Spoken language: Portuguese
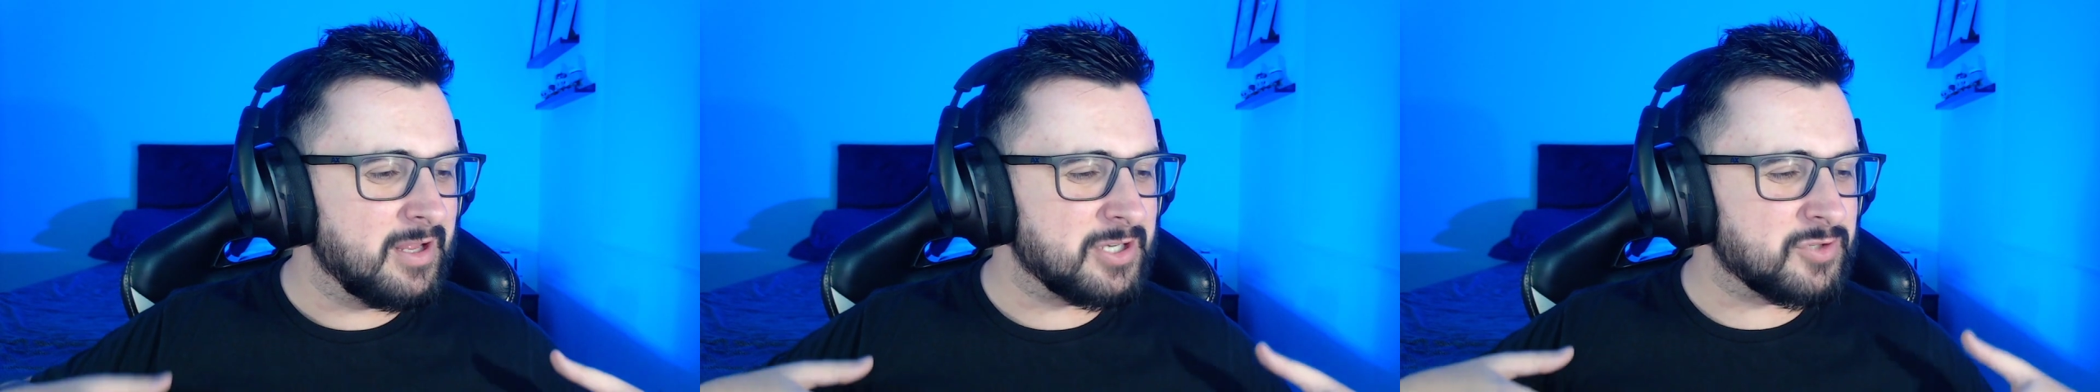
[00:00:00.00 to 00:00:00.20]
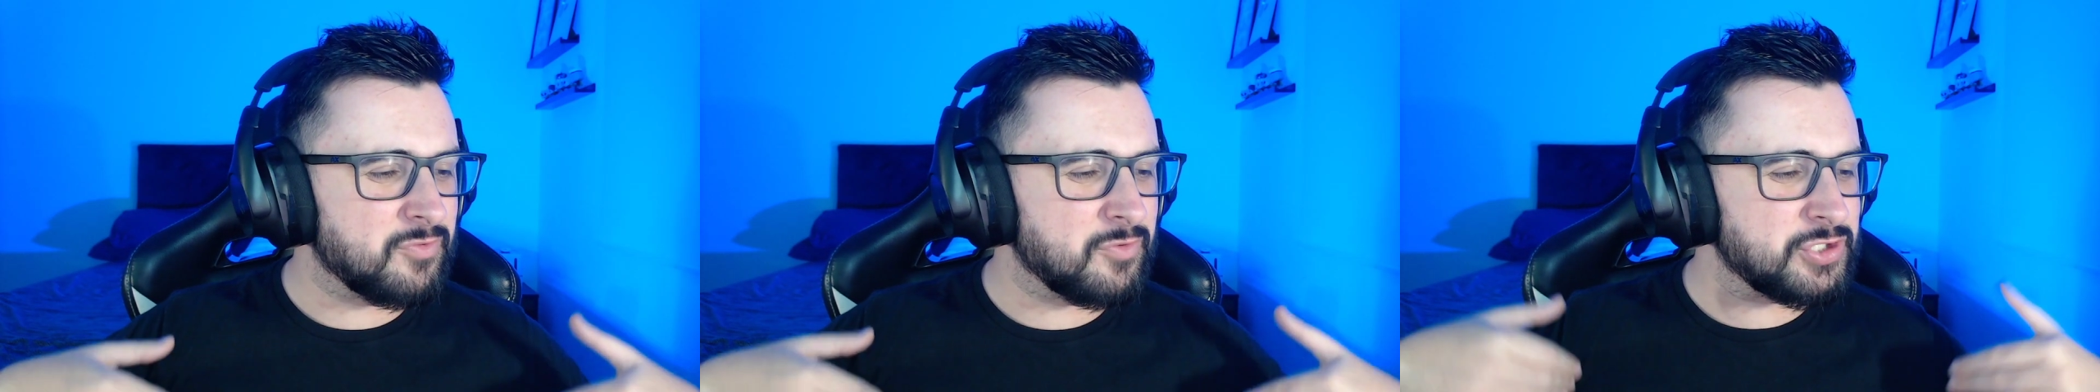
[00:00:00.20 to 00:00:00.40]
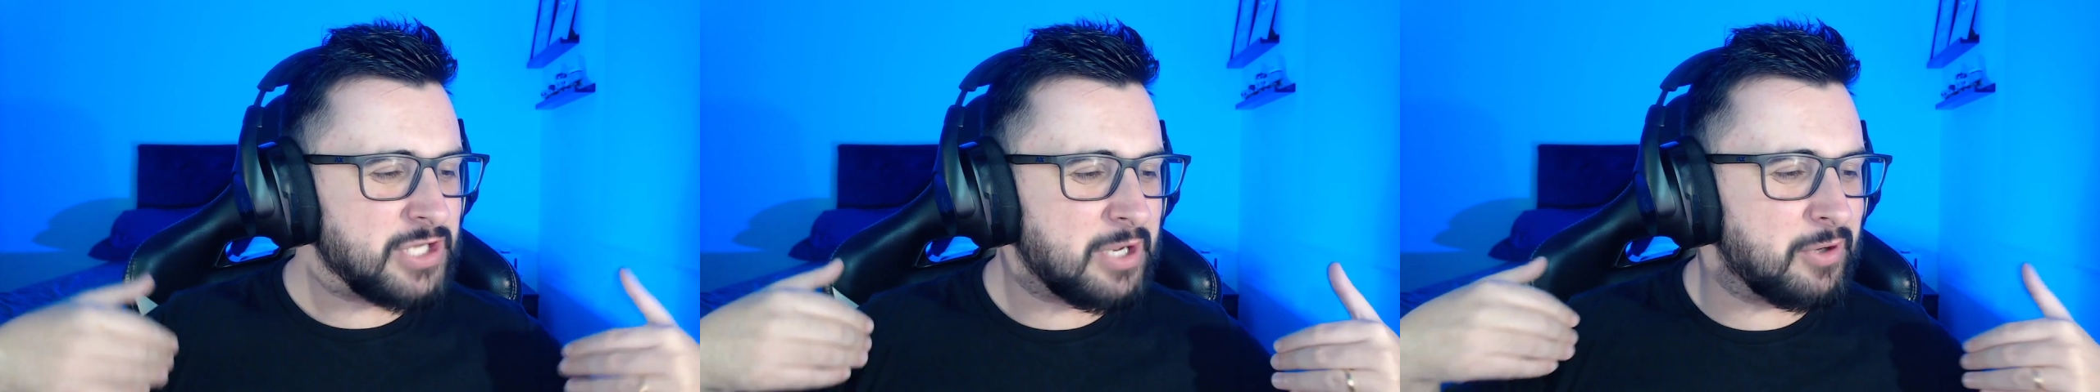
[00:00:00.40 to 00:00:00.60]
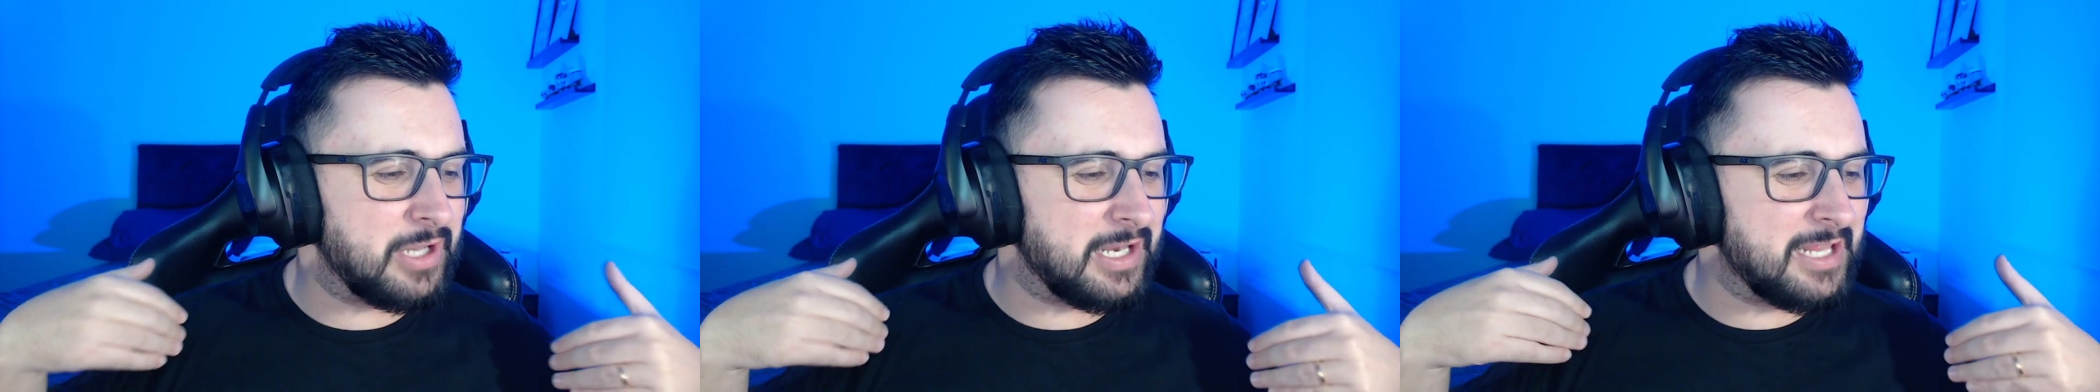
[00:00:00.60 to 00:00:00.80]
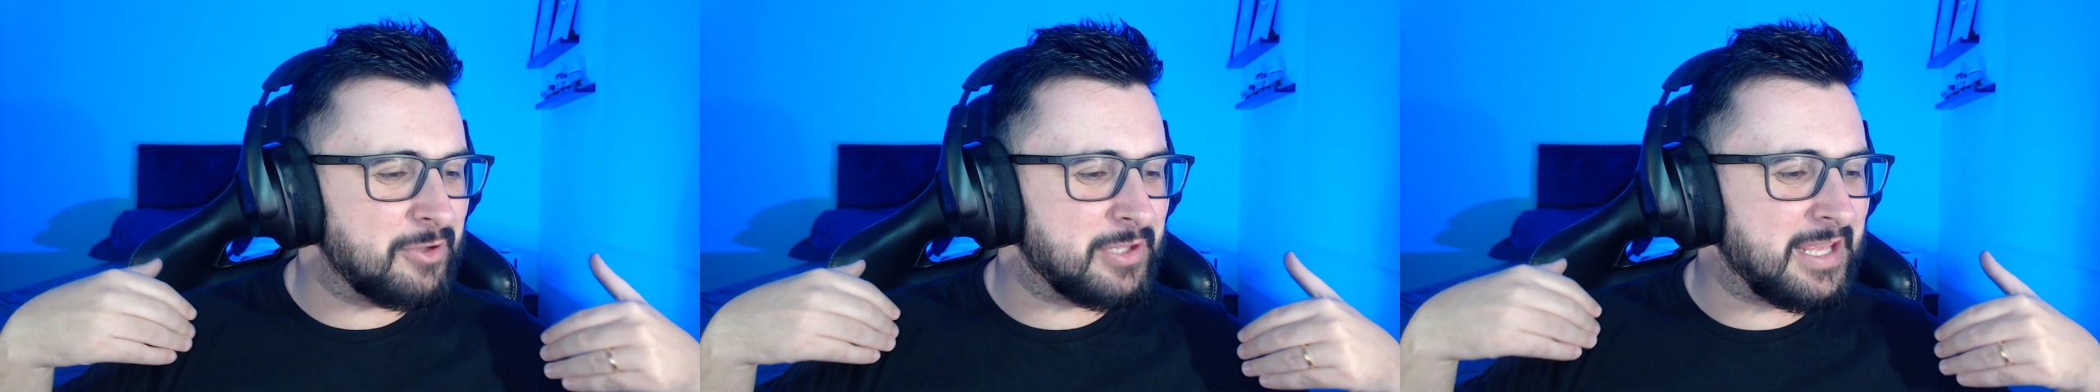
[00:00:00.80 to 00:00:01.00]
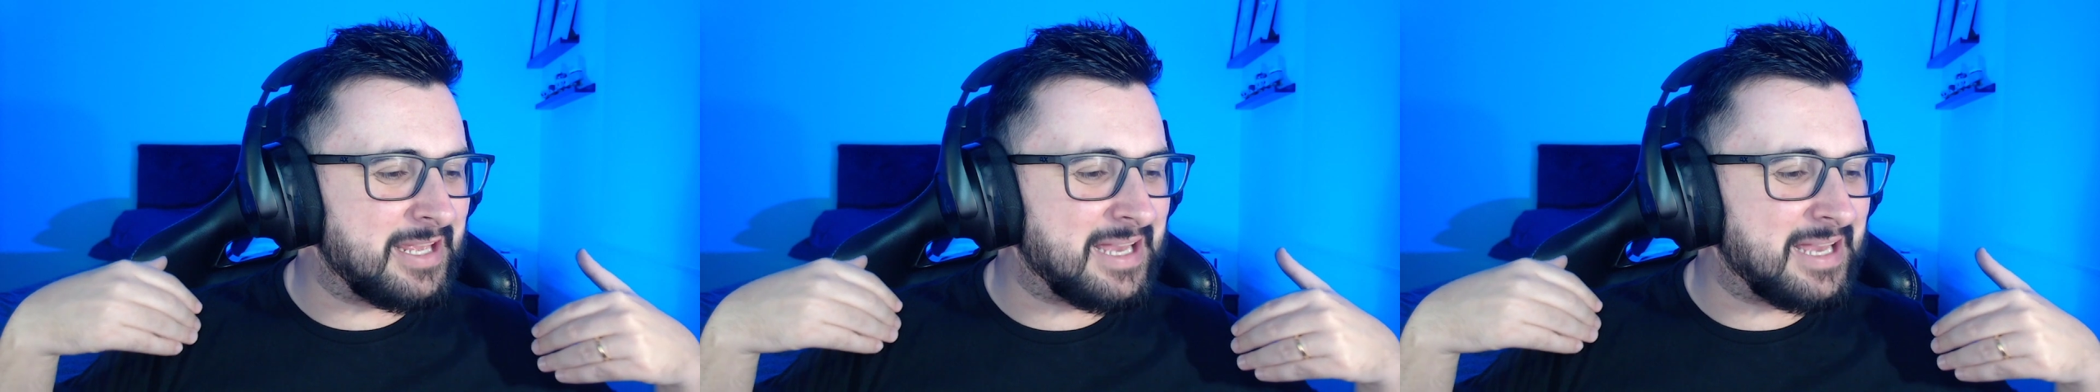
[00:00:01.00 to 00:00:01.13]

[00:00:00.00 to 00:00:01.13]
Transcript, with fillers: Acho que foi o Thiago Heleno que